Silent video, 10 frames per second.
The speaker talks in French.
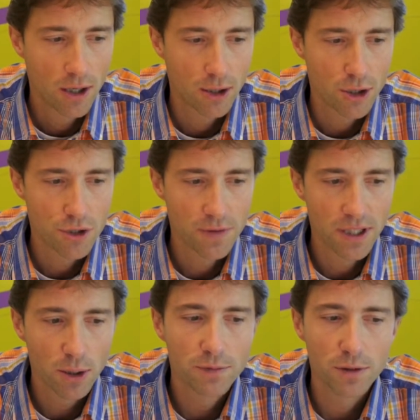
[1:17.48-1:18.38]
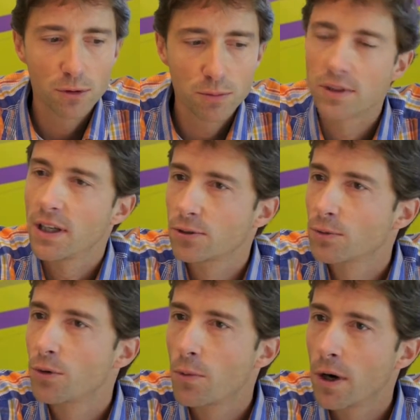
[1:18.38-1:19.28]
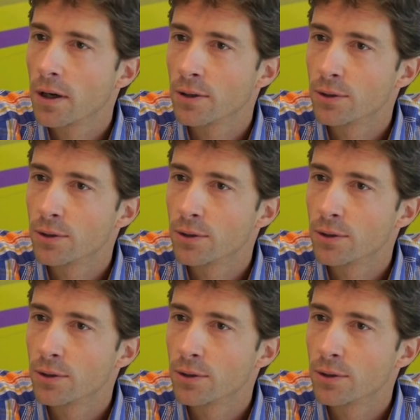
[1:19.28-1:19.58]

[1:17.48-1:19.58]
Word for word: Euh, je vais dire en forme de boutade que pour moi,